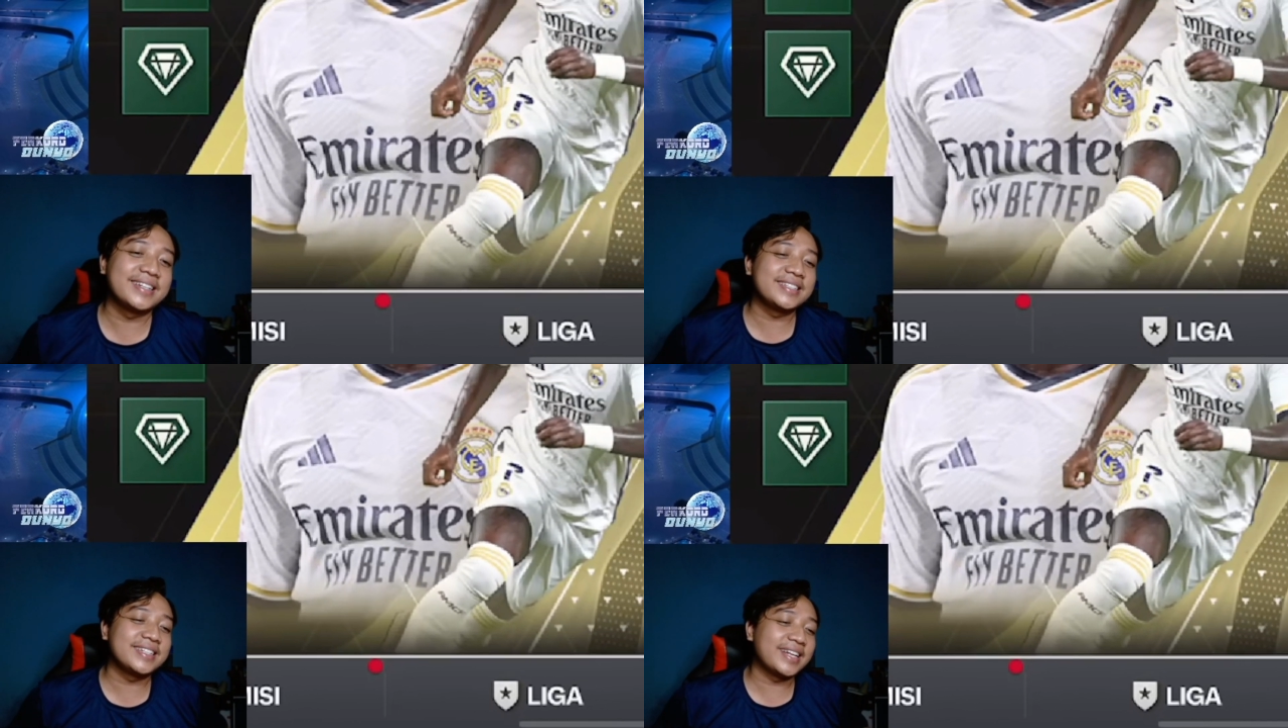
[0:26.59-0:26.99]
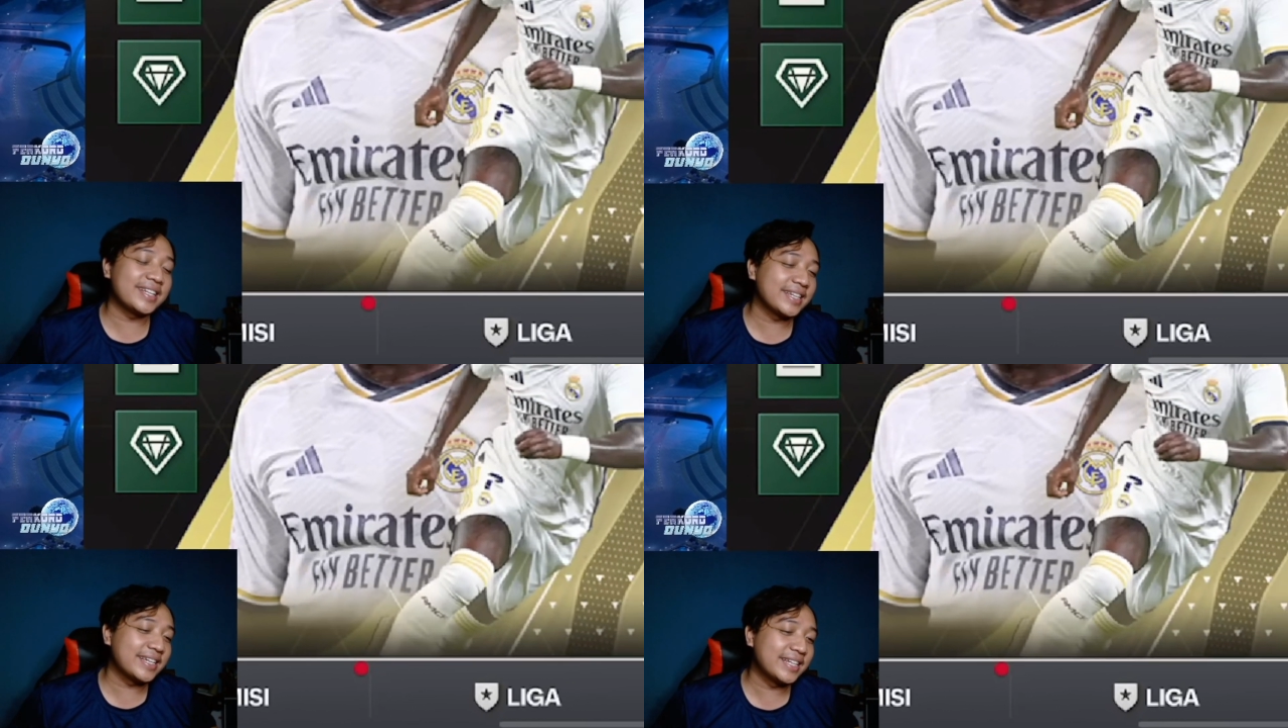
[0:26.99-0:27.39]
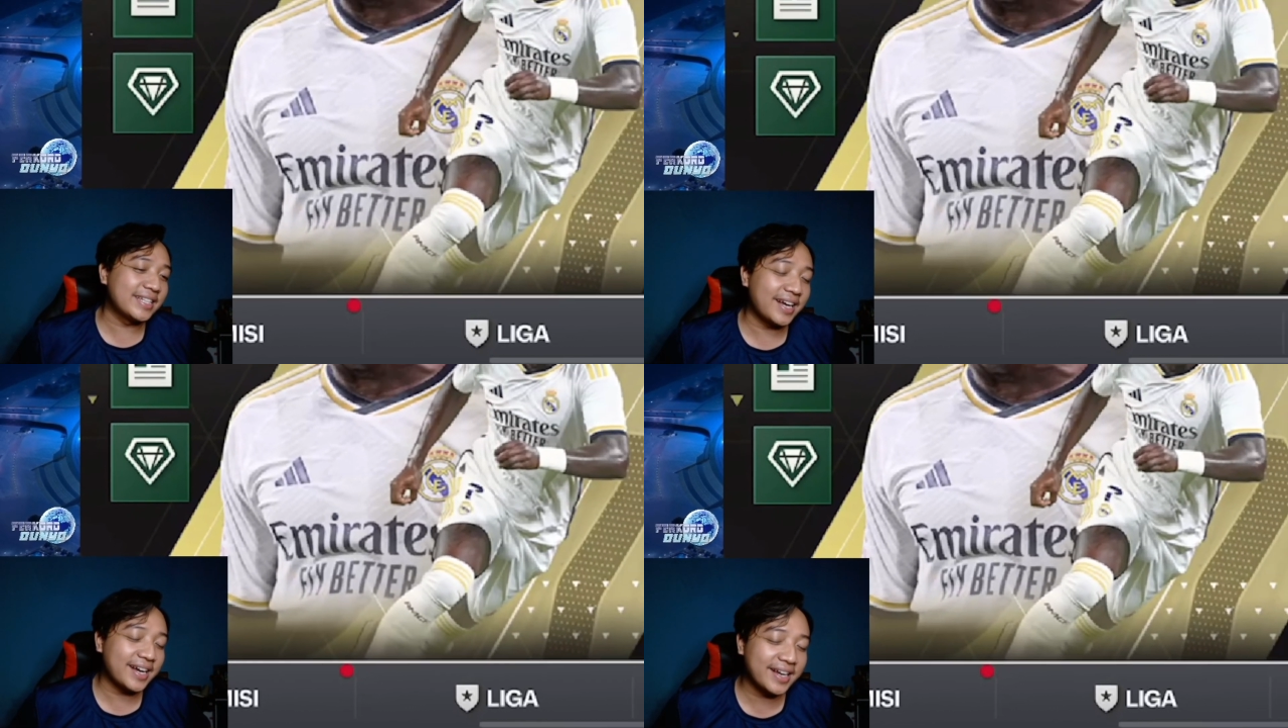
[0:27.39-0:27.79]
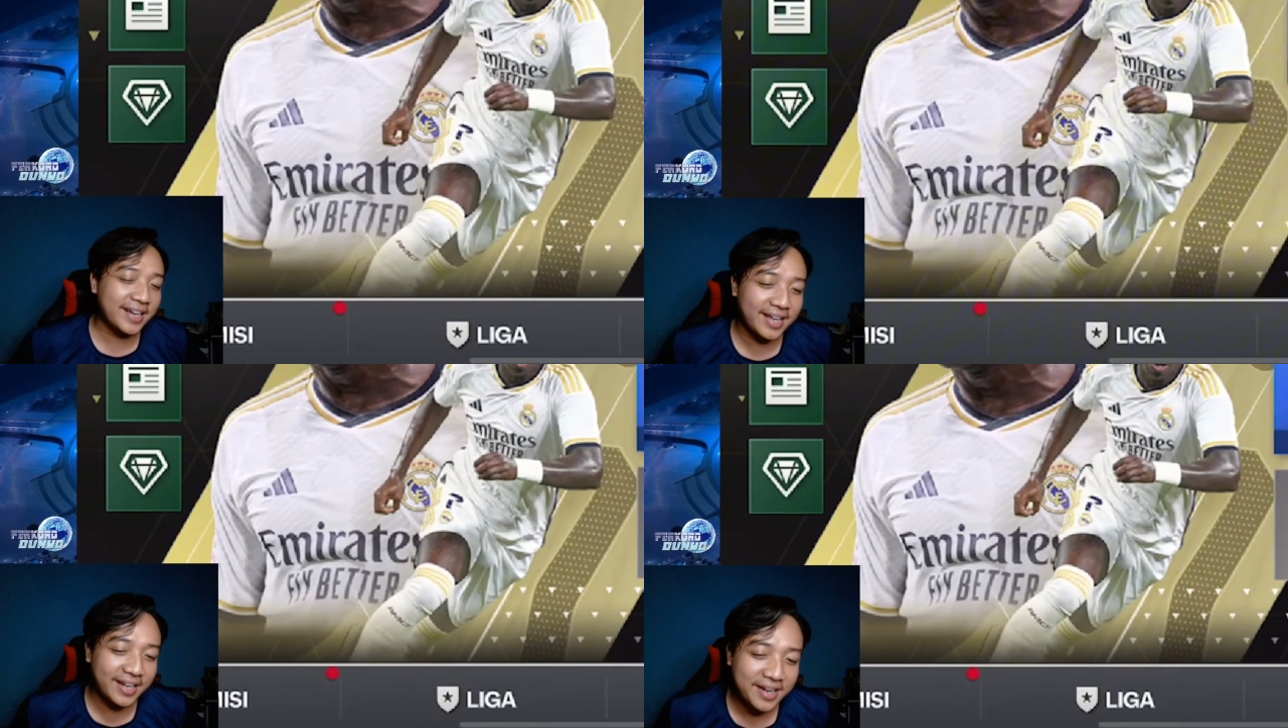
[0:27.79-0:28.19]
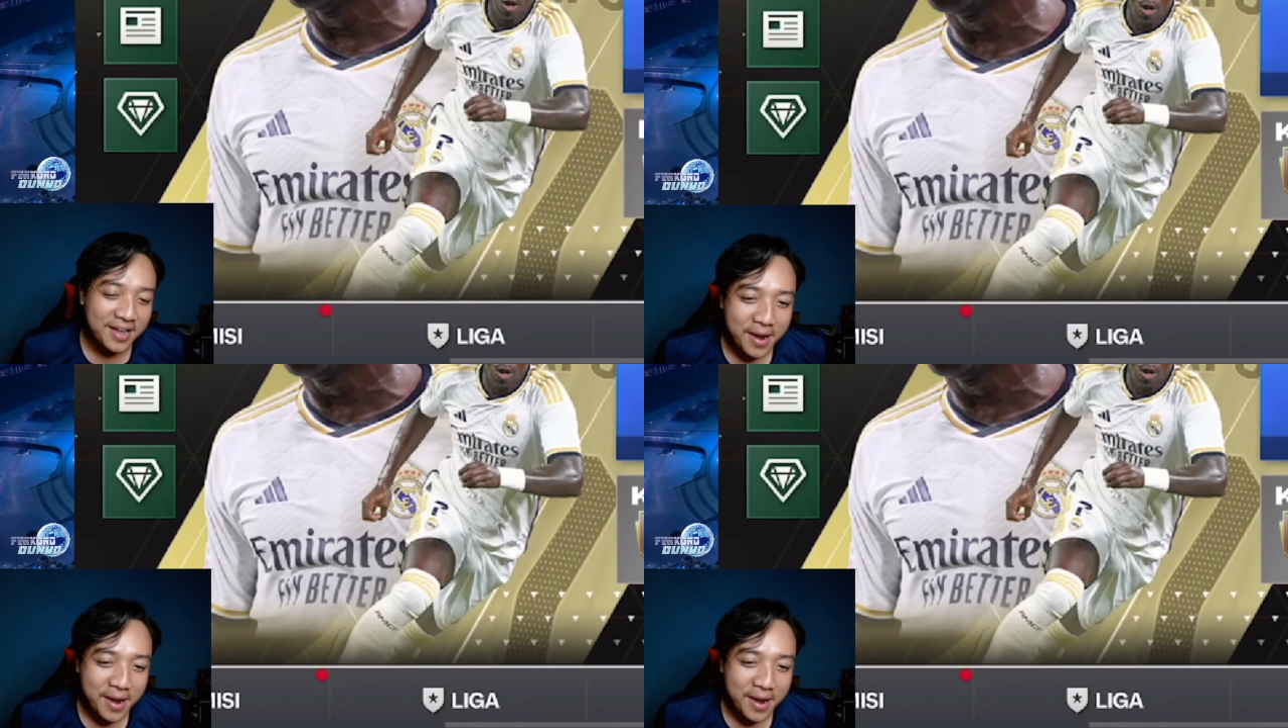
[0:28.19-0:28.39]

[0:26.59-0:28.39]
di sini nanti kita akan